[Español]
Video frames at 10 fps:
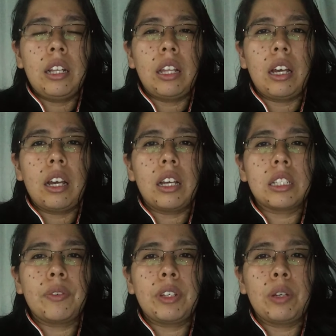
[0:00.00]

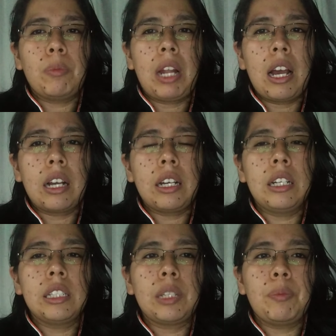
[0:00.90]
la Sauvignon Blanc,
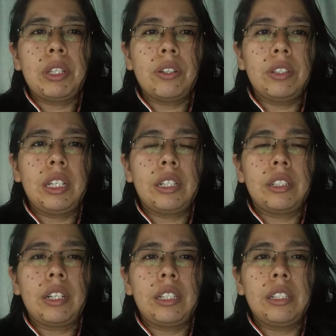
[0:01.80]
Semillón y
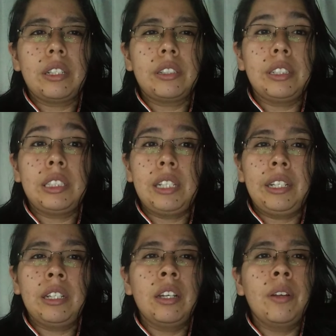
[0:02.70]

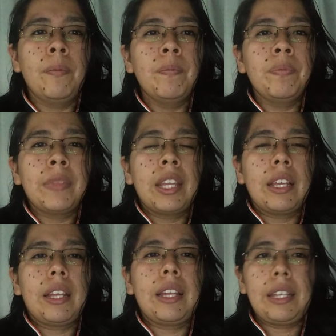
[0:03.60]
Riesling.
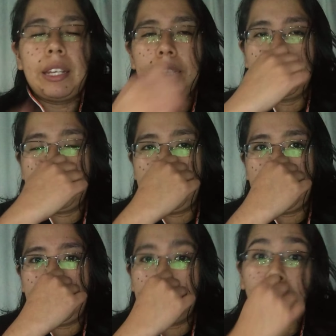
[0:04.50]
Y
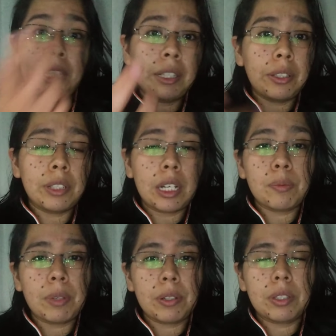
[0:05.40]
este, también entre
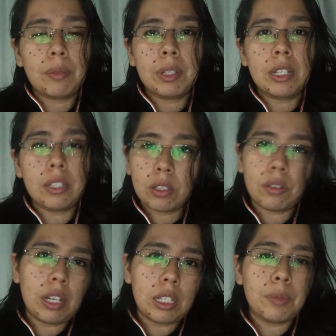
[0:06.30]
otras, pero también esas
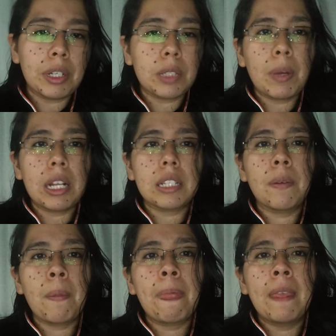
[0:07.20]
son las
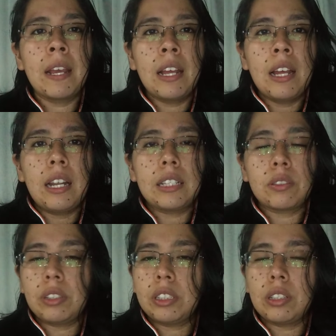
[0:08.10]
principales. Las
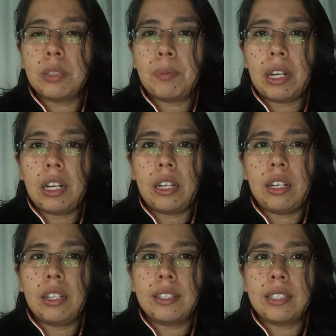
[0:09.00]
condiciones para
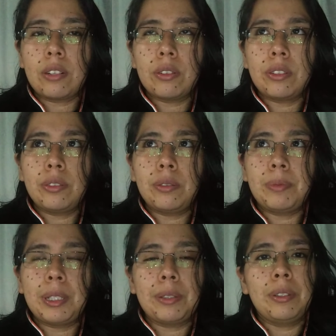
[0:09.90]
el desarrollo,
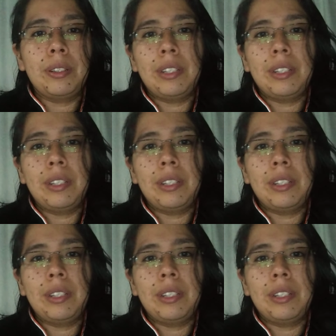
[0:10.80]
bueno,